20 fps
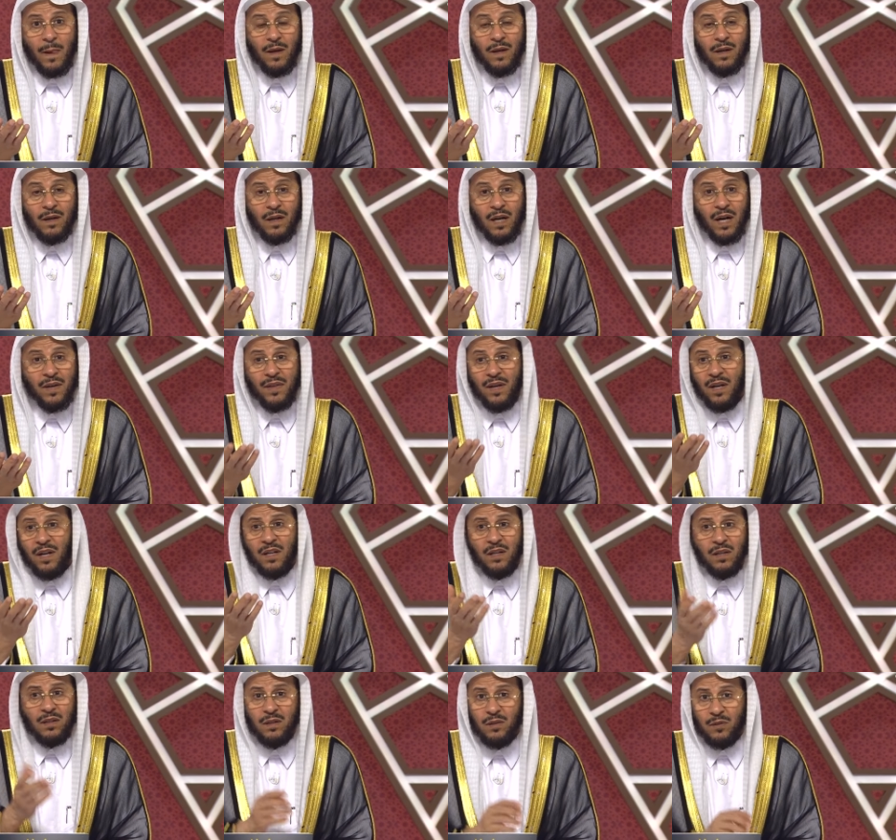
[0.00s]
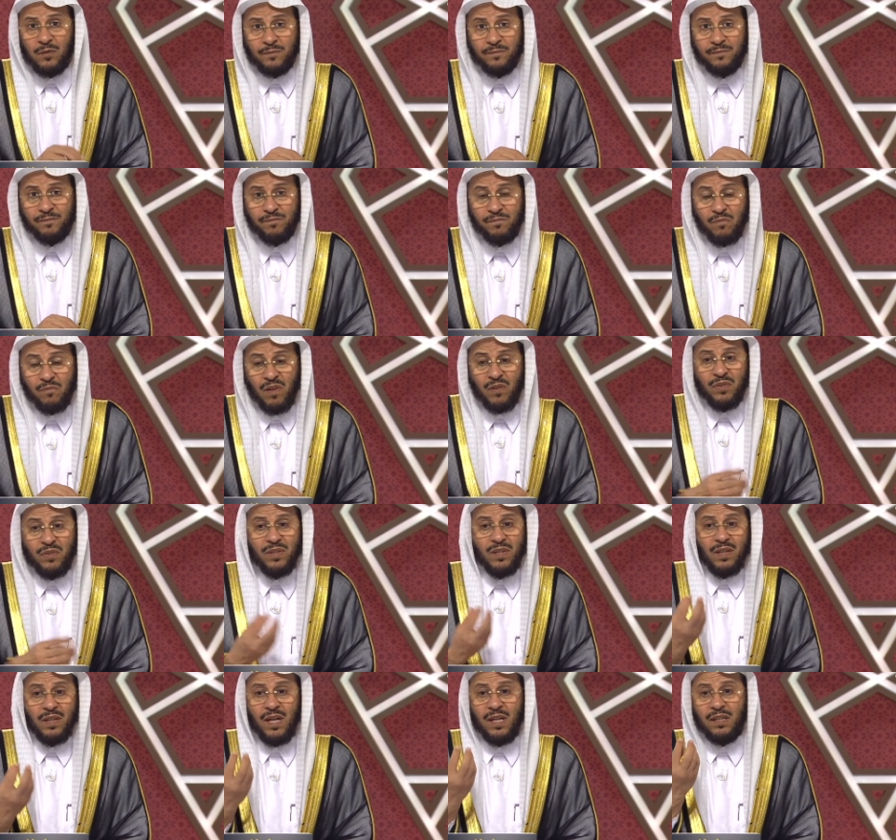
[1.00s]
هذا حق لهم فإذا
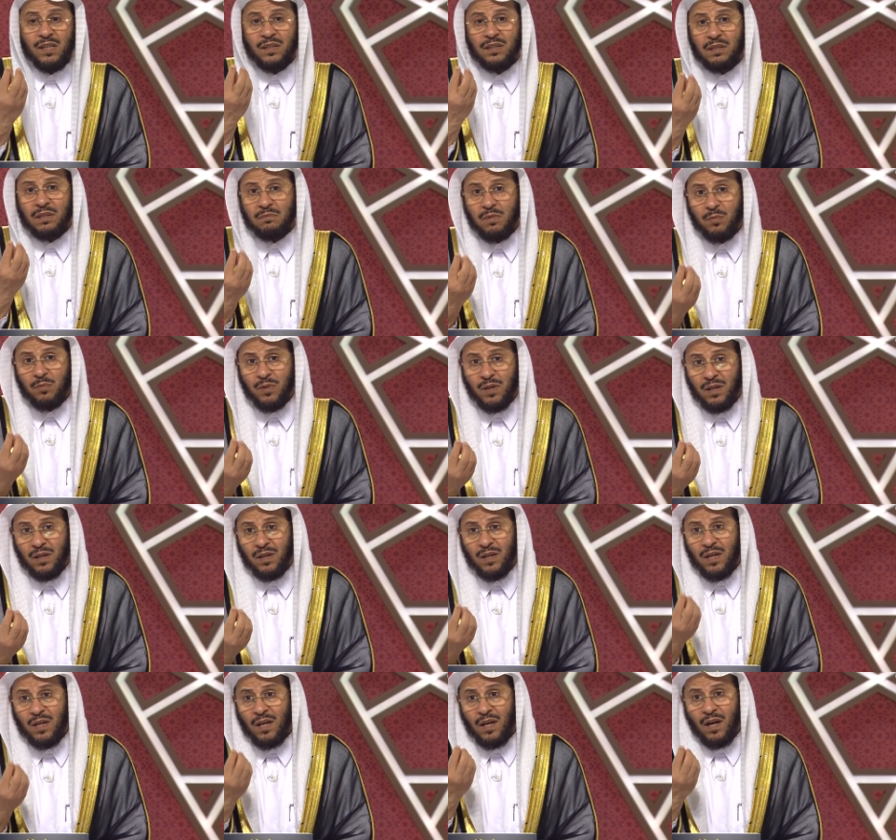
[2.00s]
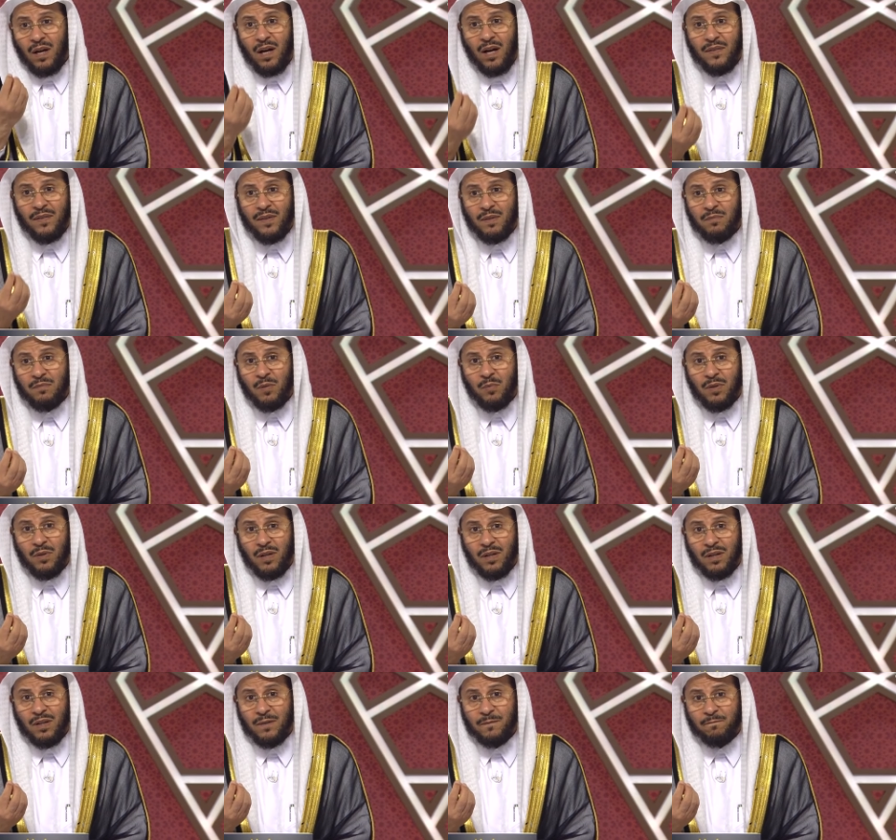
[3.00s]
كان عنده مبلغ هذا
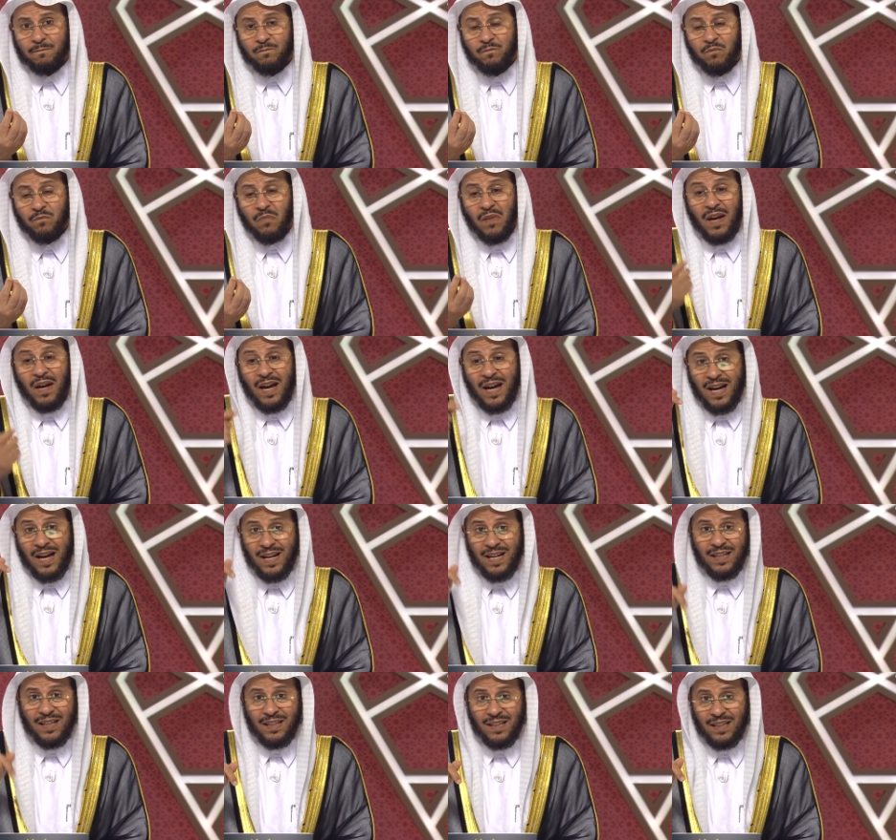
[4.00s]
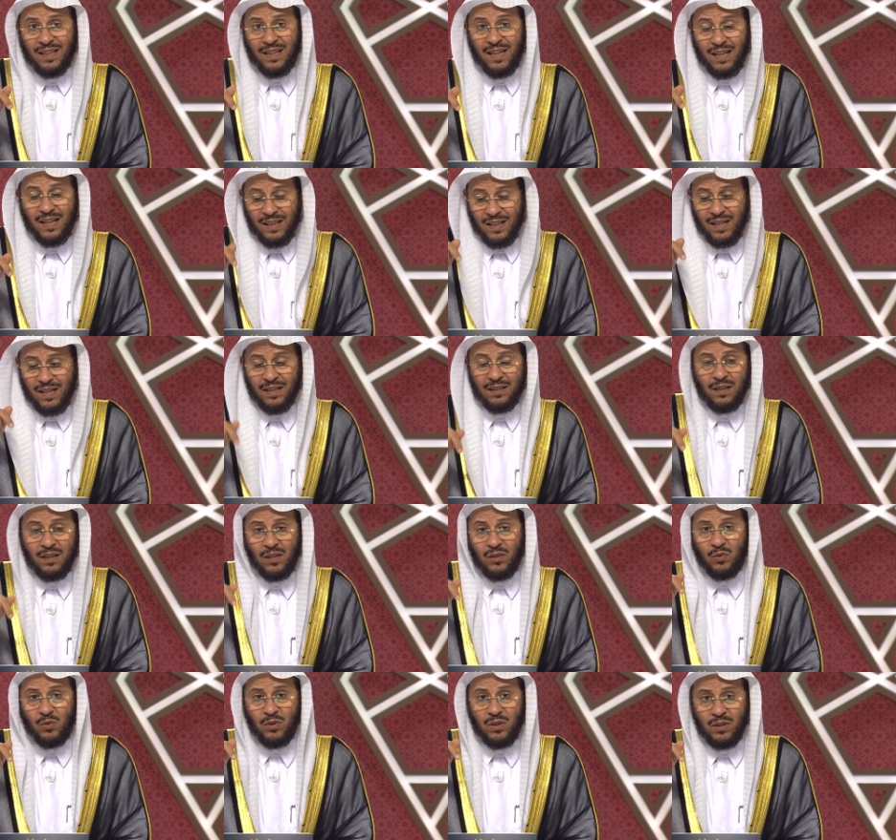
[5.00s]
المبلغ حال الآن
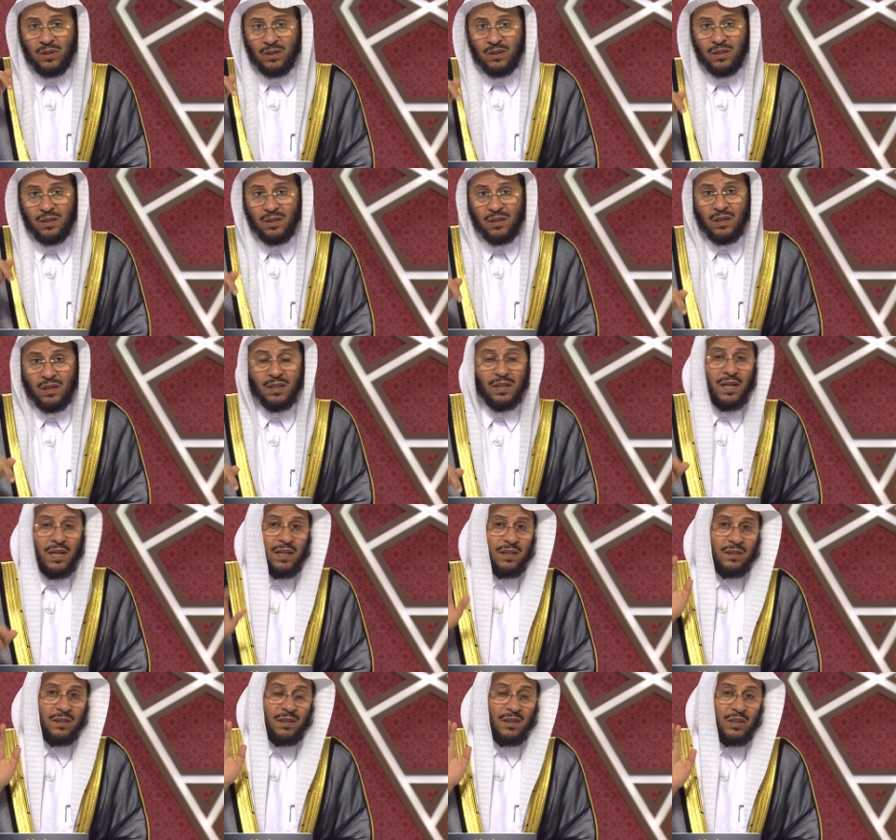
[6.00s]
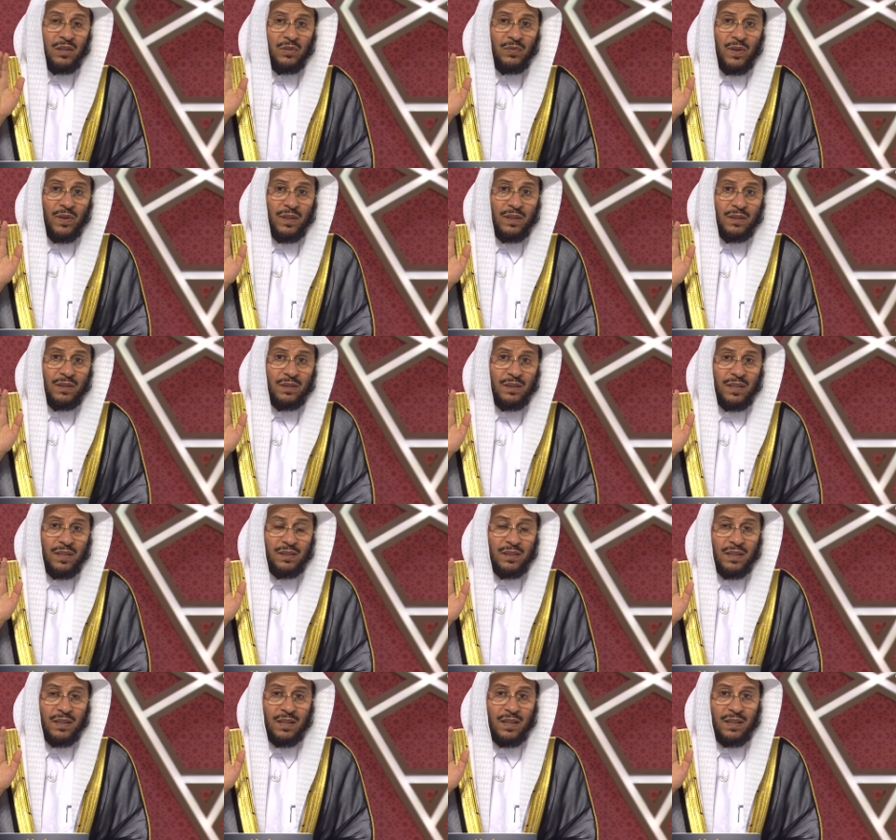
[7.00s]
قالوا له آه، الآن ادفع الدين
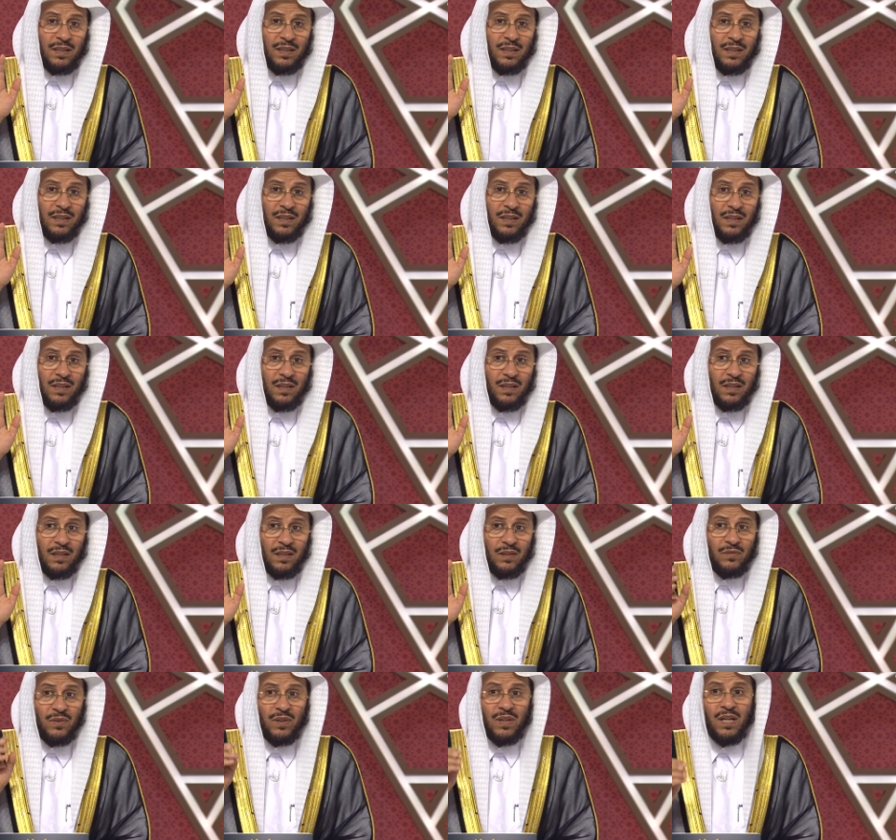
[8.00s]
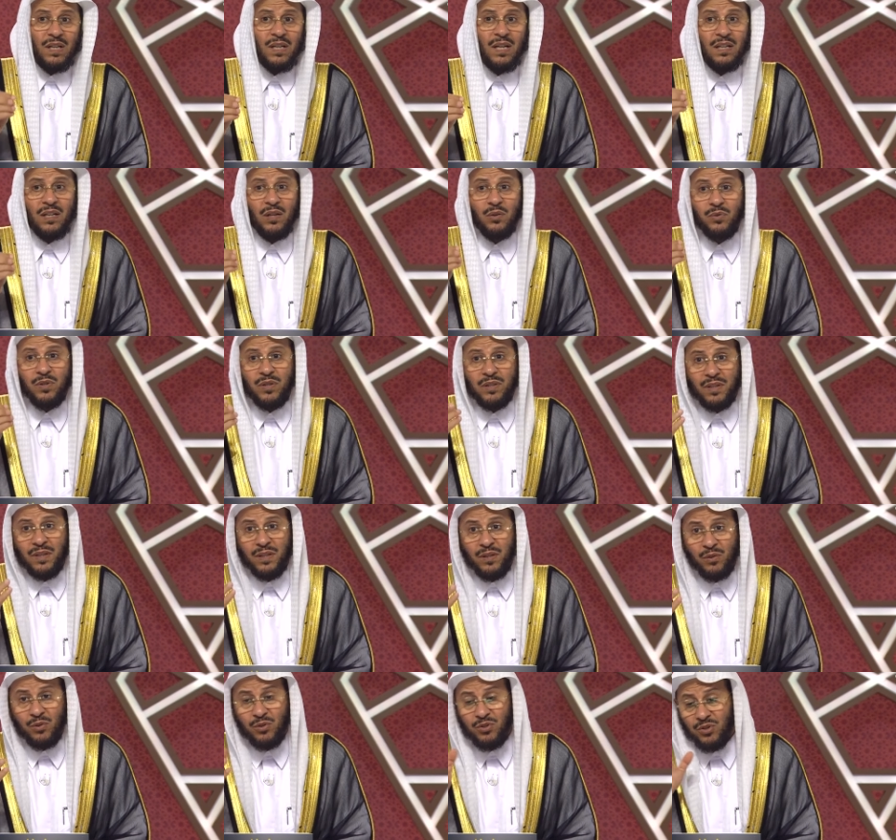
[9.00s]
اللي عليك فقال أنا أريد أن
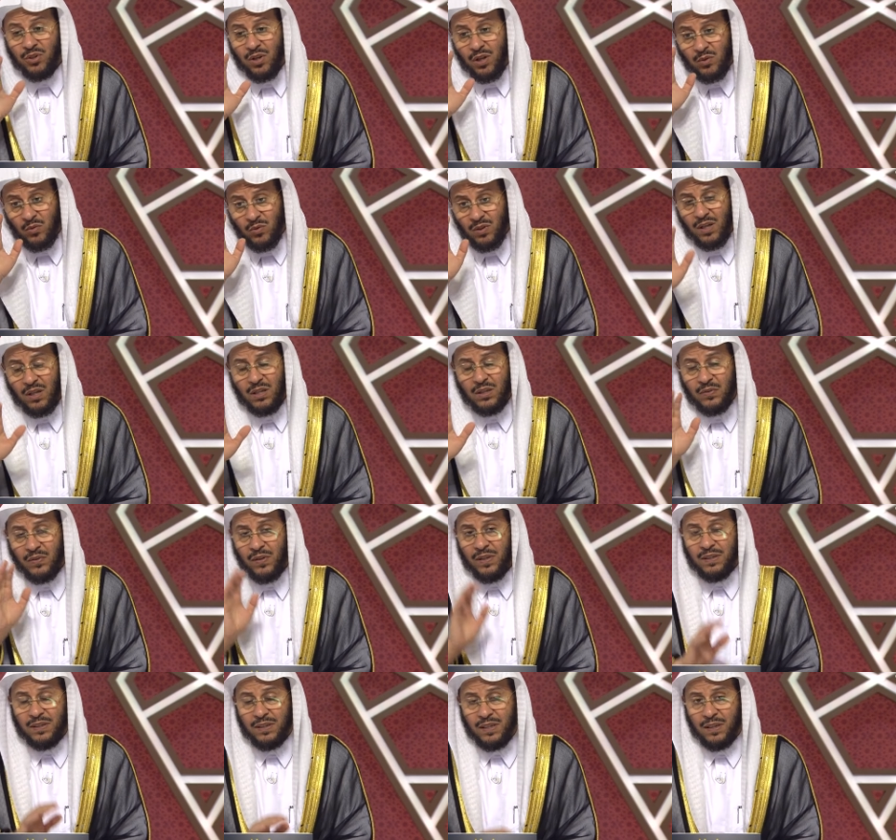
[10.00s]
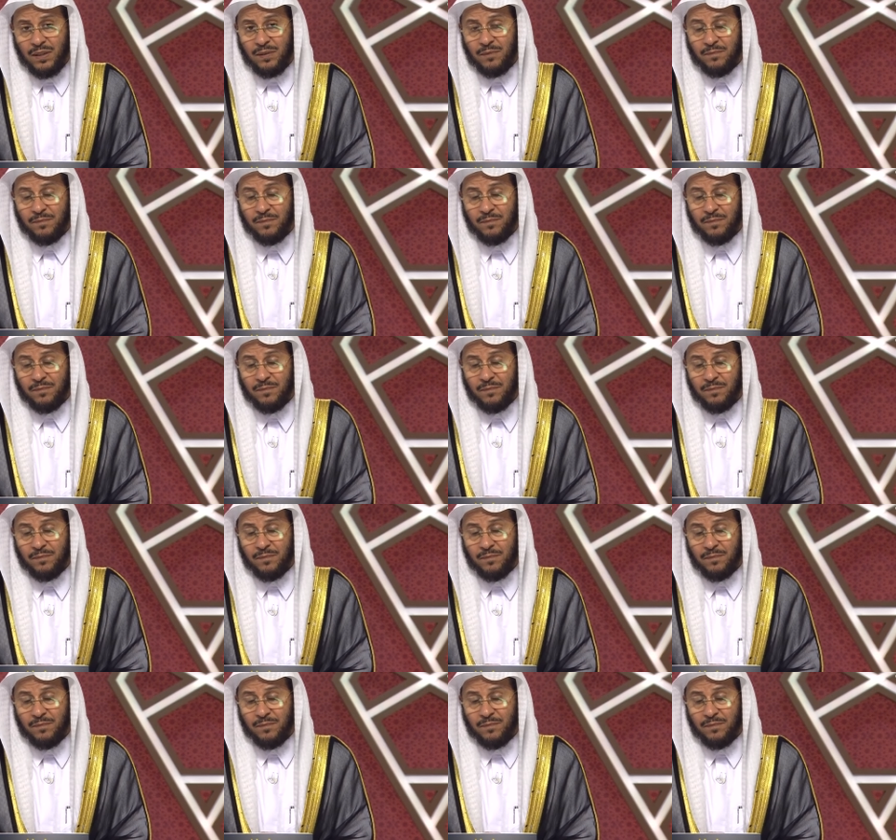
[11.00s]
أحج قالوا لا ادفع الدين